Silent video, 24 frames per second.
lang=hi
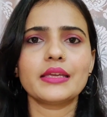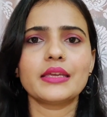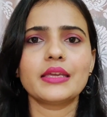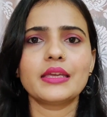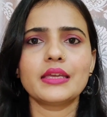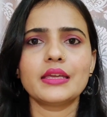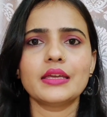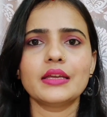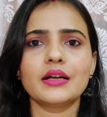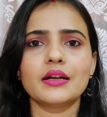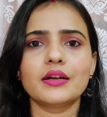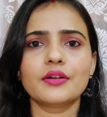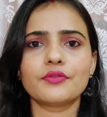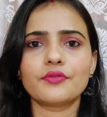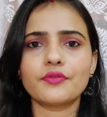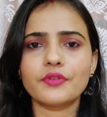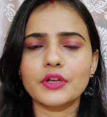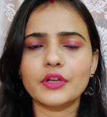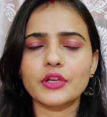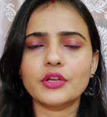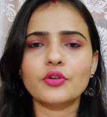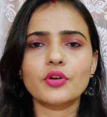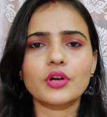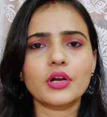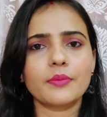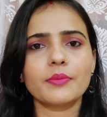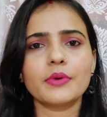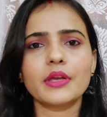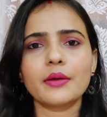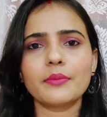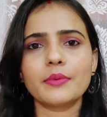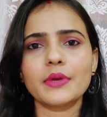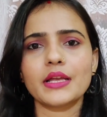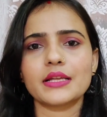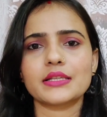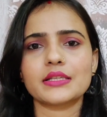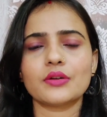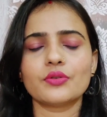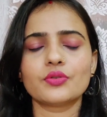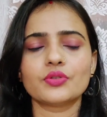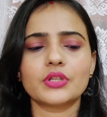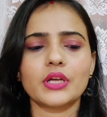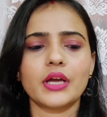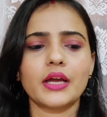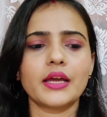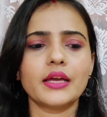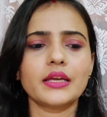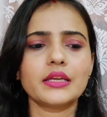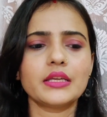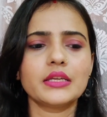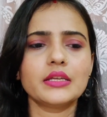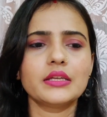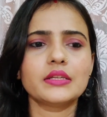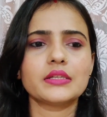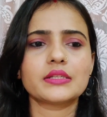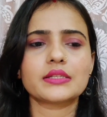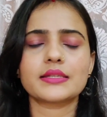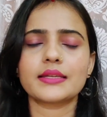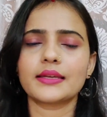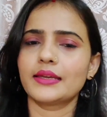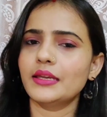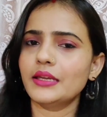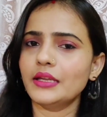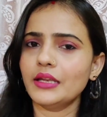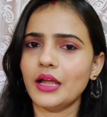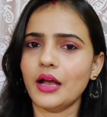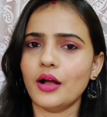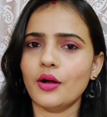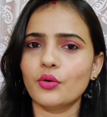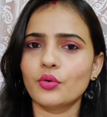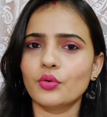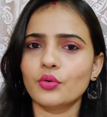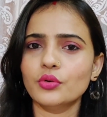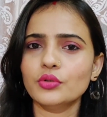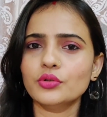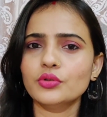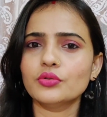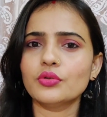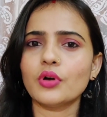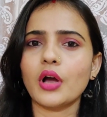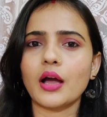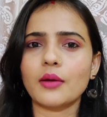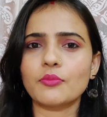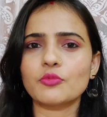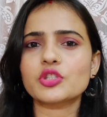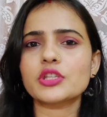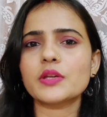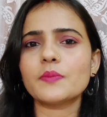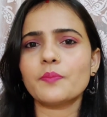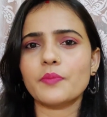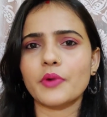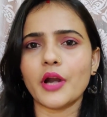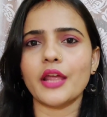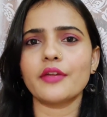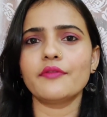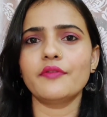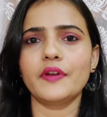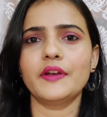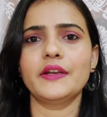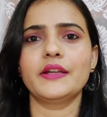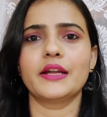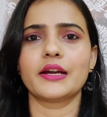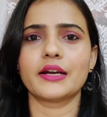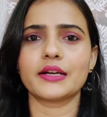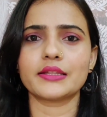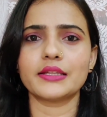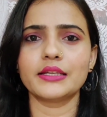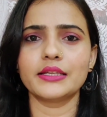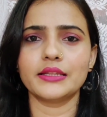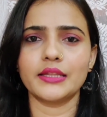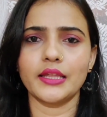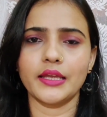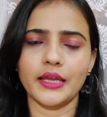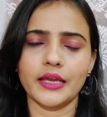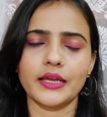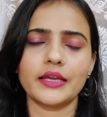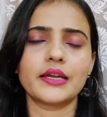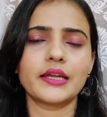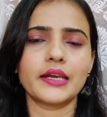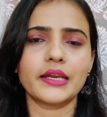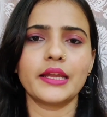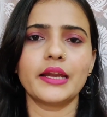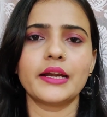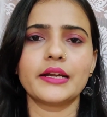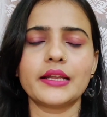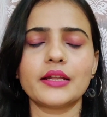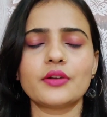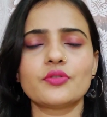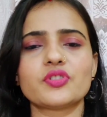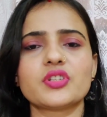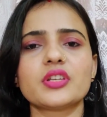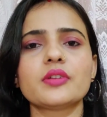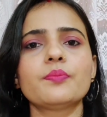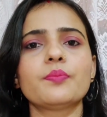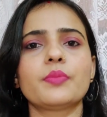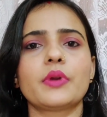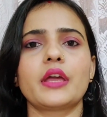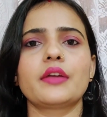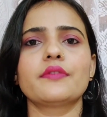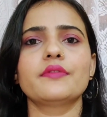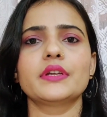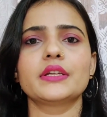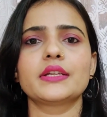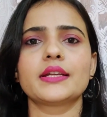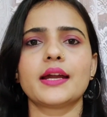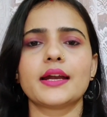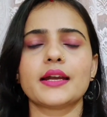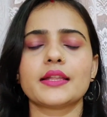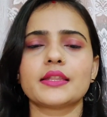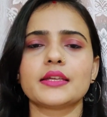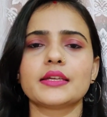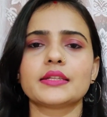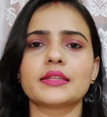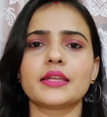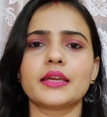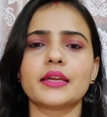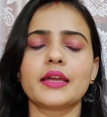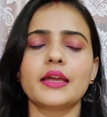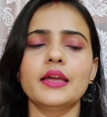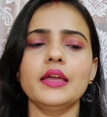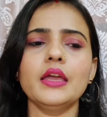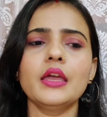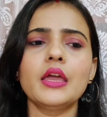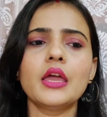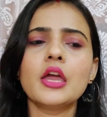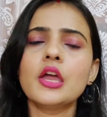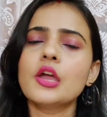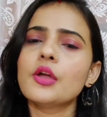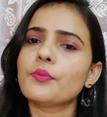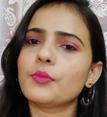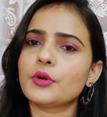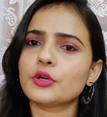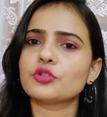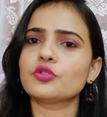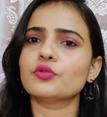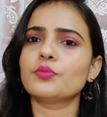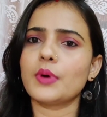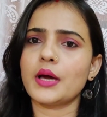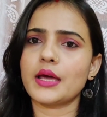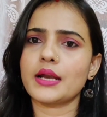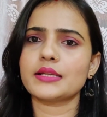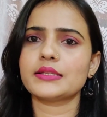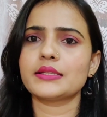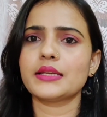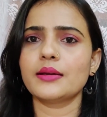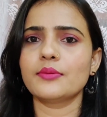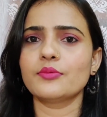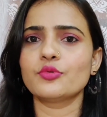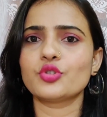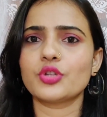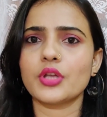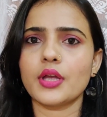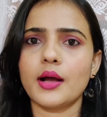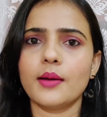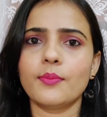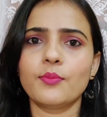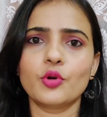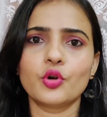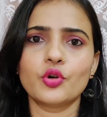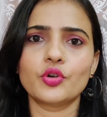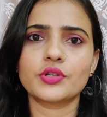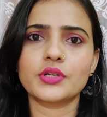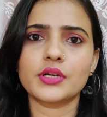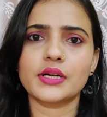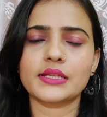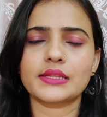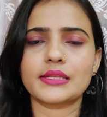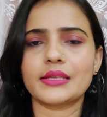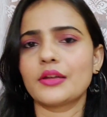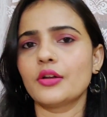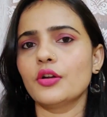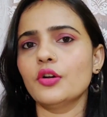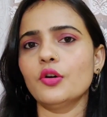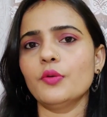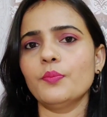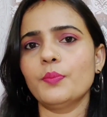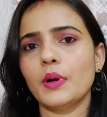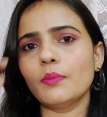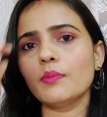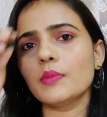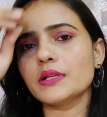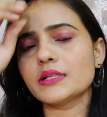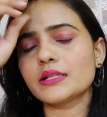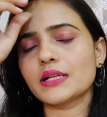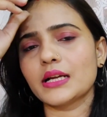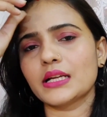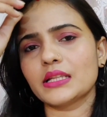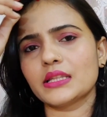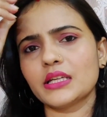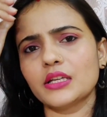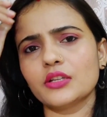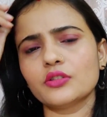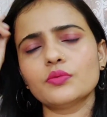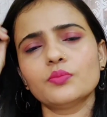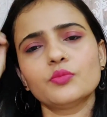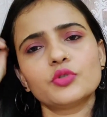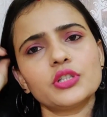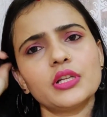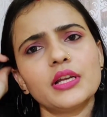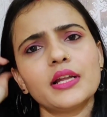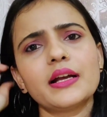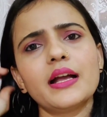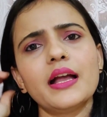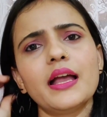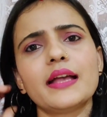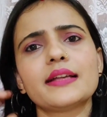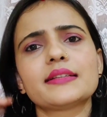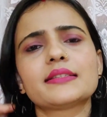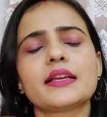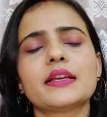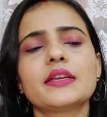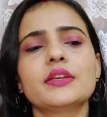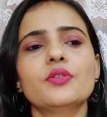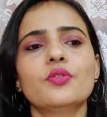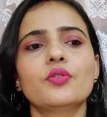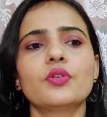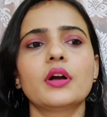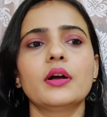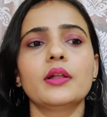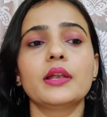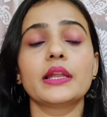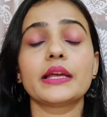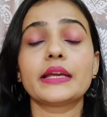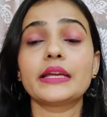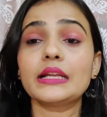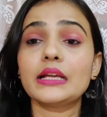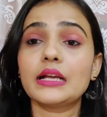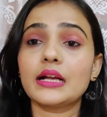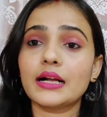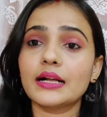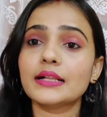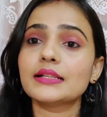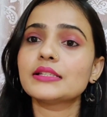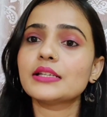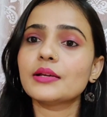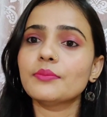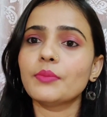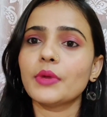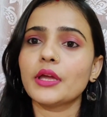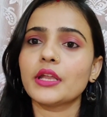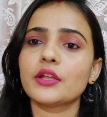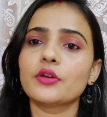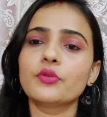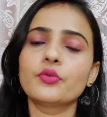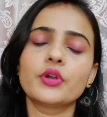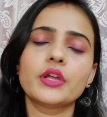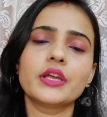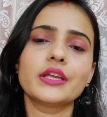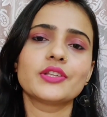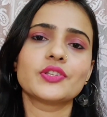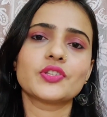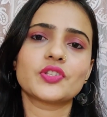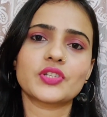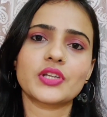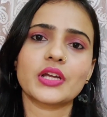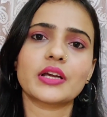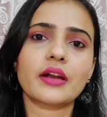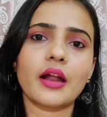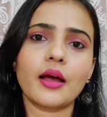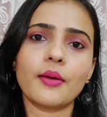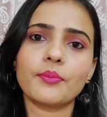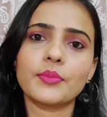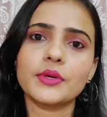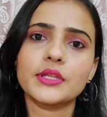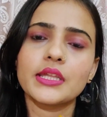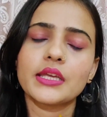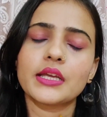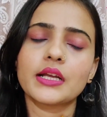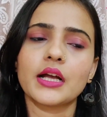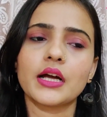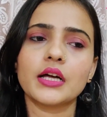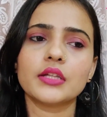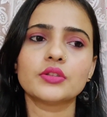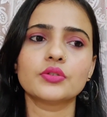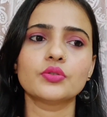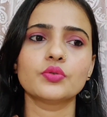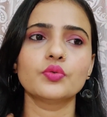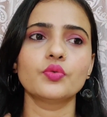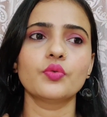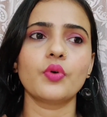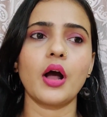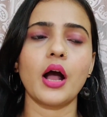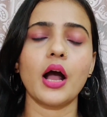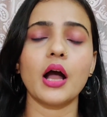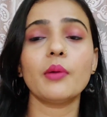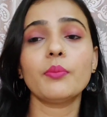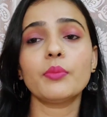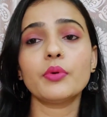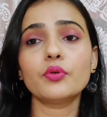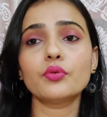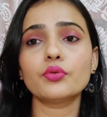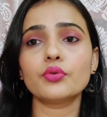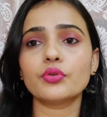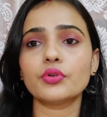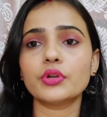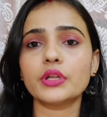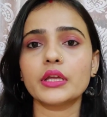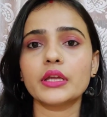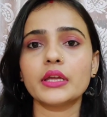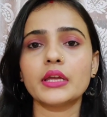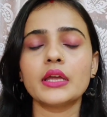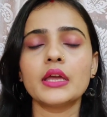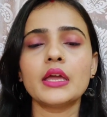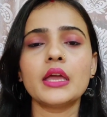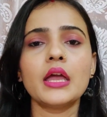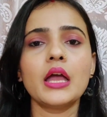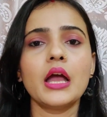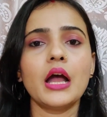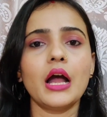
है कि वीडियो कभी कभी ऐसा होता है कि सही ना हो तो हम उसे प्राइवेट कर देते हैं क्रिएटर उसे प्राइवेट कर देते हैं फिर दोबारा से हम उसे अपलोड करते हैं और पब्लिश करते हैं तो मुझे लगा ऐसा ही होगा लेकिन कल जब मैंने उन्हें इंस्टाग्राम पर देखा तो वहाँ पर उन्होंने